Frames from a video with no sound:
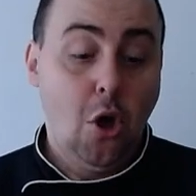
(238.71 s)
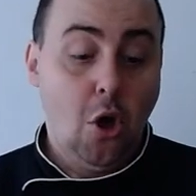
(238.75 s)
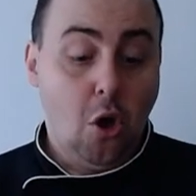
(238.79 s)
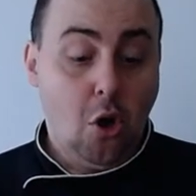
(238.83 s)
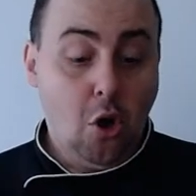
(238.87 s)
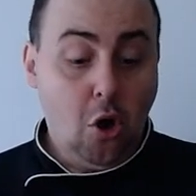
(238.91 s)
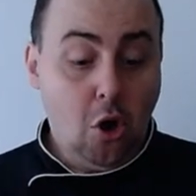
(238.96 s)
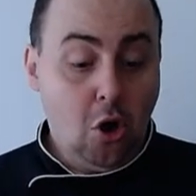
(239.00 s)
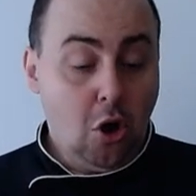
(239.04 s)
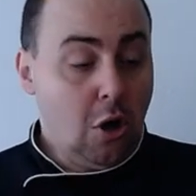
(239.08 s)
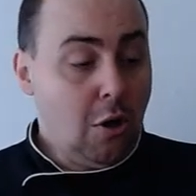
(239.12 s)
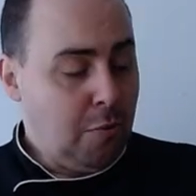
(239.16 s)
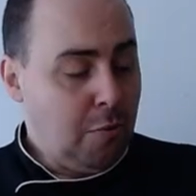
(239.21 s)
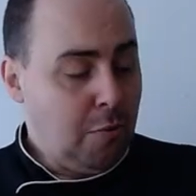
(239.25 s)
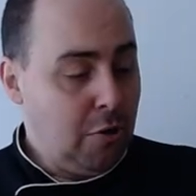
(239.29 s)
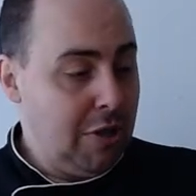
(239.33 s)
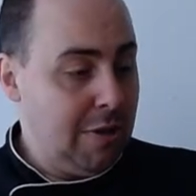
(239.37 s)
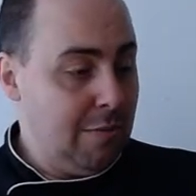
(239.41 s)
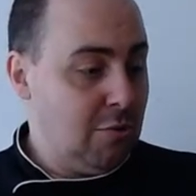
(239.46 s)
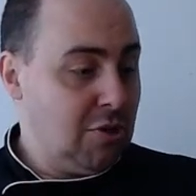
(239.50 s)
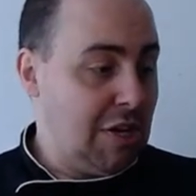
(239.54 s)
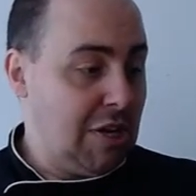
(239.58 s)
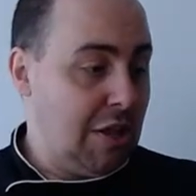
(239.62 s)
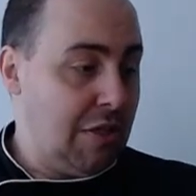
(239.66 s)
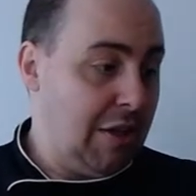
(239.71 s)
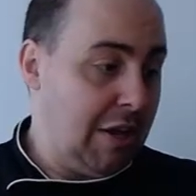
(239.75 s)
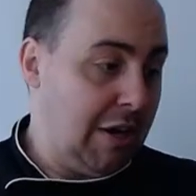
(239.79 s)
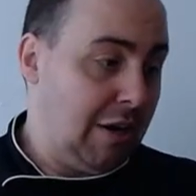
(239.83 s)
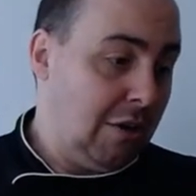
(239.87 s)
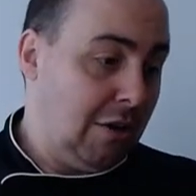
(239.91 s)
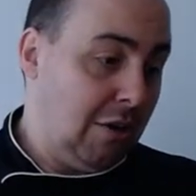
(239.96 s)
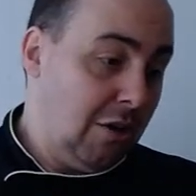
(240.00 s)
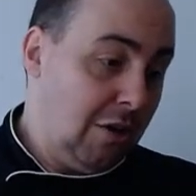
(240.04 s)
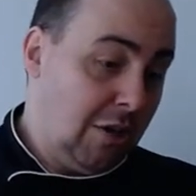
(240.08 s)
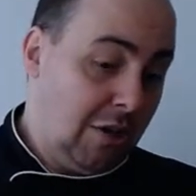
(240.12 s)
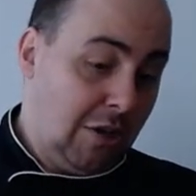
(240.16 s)
O podemos hacer
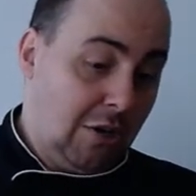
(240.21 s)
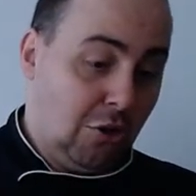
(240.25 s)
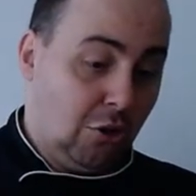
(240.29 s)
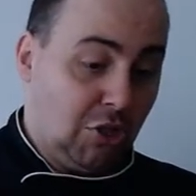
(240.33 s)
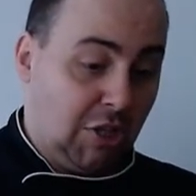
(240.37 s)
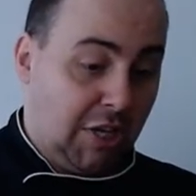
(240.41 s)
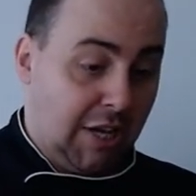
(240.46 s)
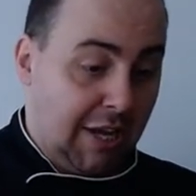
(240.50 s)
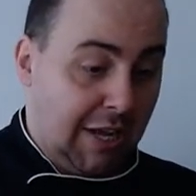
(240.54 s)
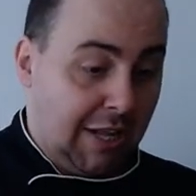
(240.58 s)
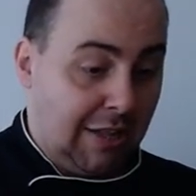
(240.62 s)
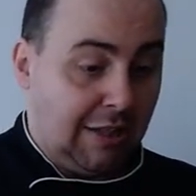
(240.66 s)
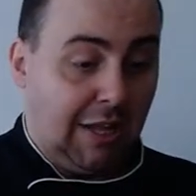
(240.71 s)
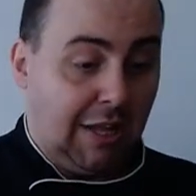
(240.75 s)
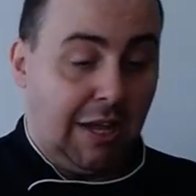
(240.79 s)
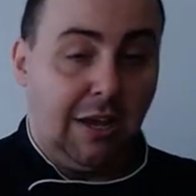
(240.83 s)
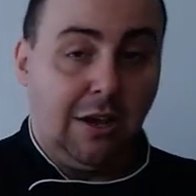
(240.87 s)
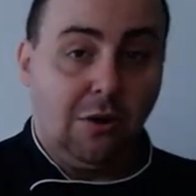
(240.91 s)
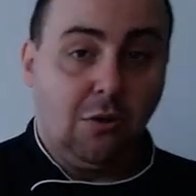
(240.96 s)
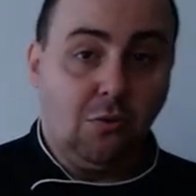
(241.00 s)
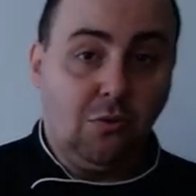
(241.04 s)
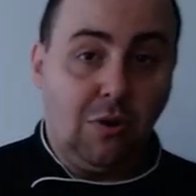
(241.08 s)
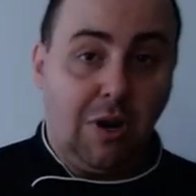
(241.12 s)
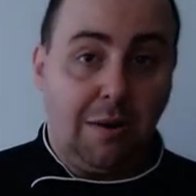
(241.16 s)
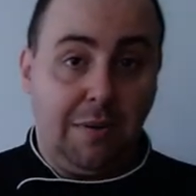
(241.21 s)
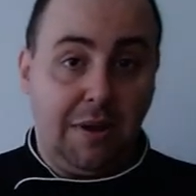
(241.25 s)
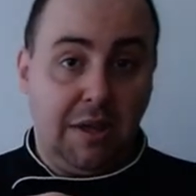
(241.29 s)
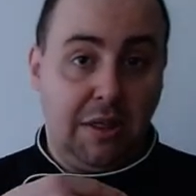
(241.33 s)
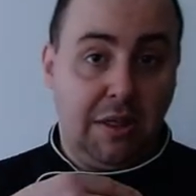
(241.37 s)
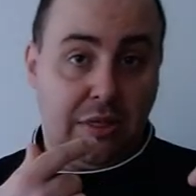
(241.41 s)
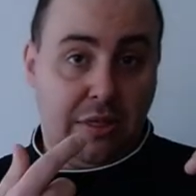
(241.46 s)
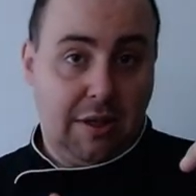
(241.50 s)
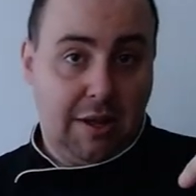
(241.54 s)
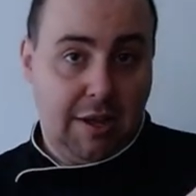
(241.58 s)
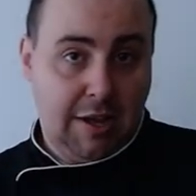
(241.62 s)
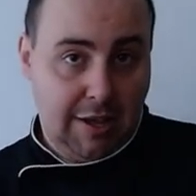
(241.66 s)
lo siguiente, una
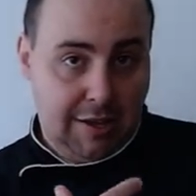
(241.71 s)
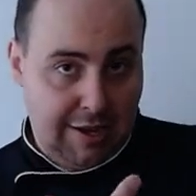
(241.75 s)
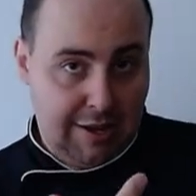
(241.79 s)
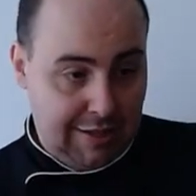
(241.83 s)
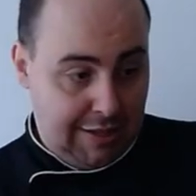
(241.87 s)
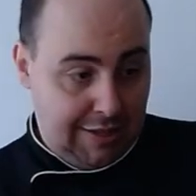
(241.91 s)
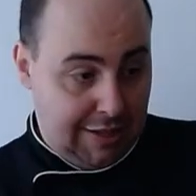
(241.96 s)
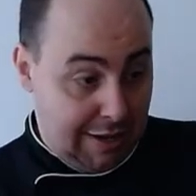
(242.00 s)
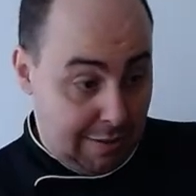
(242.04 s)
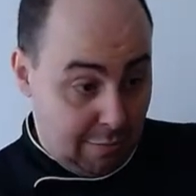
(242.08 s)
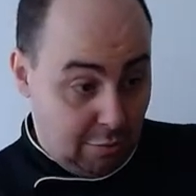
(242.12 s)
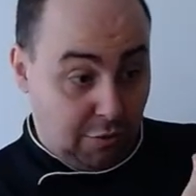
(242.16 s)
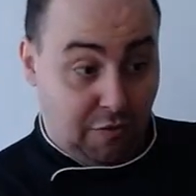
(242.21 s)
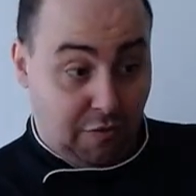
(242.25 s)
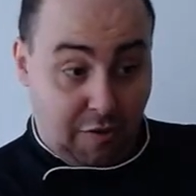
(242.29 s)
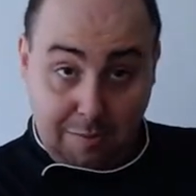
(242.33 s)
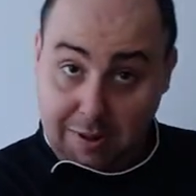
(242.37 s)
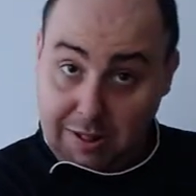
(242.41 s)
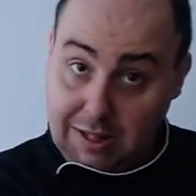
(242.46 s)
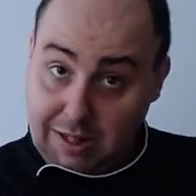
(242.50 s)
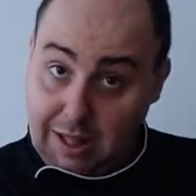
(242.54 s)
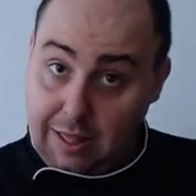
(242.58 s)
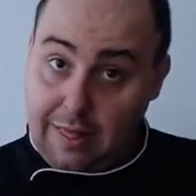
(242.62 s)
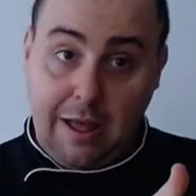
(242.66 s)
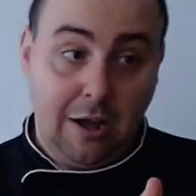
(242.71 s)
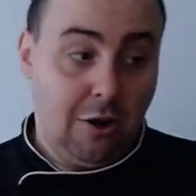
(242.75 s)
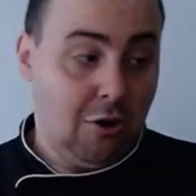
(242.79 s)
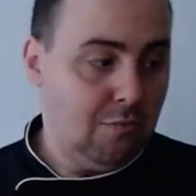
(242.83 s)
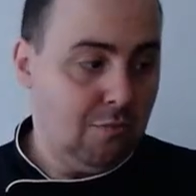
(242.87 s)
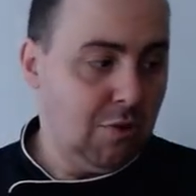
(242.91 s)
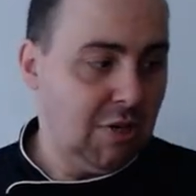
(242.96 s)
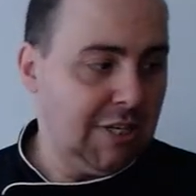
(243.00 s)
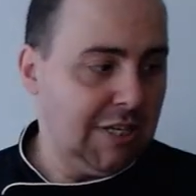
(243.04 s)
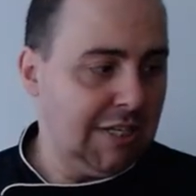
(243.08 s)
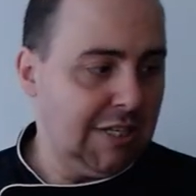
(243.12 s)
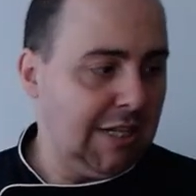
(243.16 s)
vez que ya tenemos fermentada,
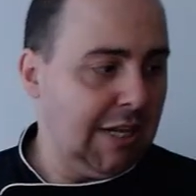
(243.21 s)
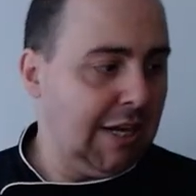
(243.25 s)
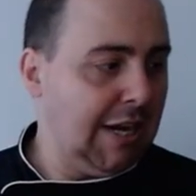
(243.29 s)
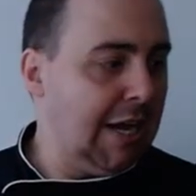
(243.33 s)
como es este